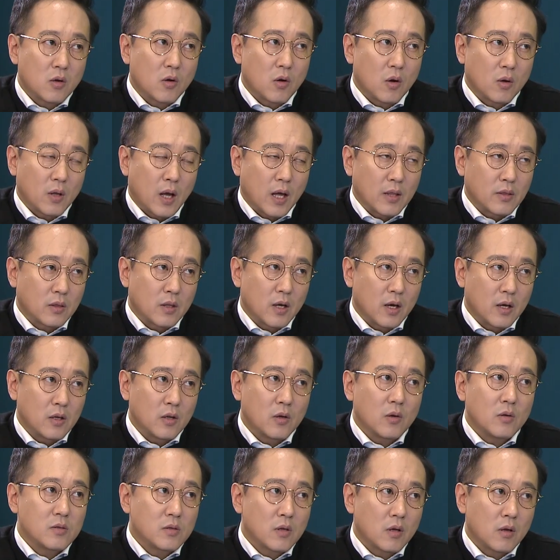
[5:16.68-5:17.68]
것 같다
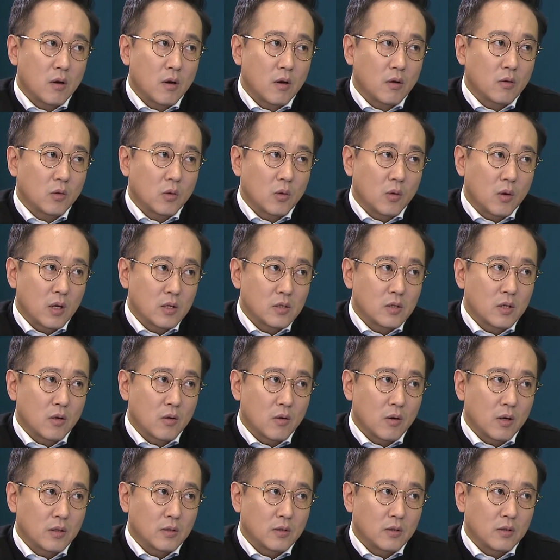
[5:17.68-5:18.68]
이런 생각도 하실
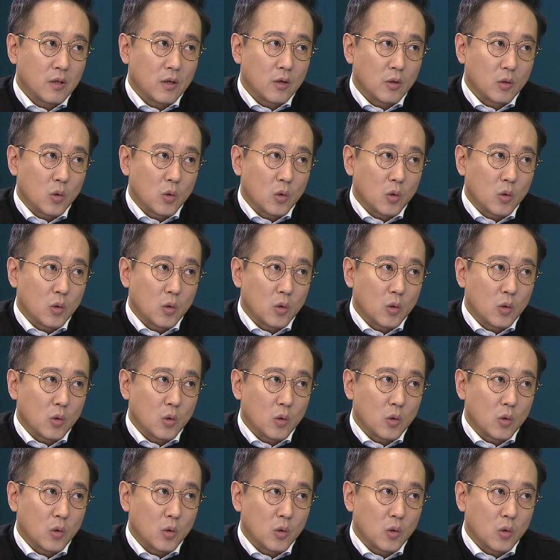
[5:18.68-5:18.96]
것 같은데요.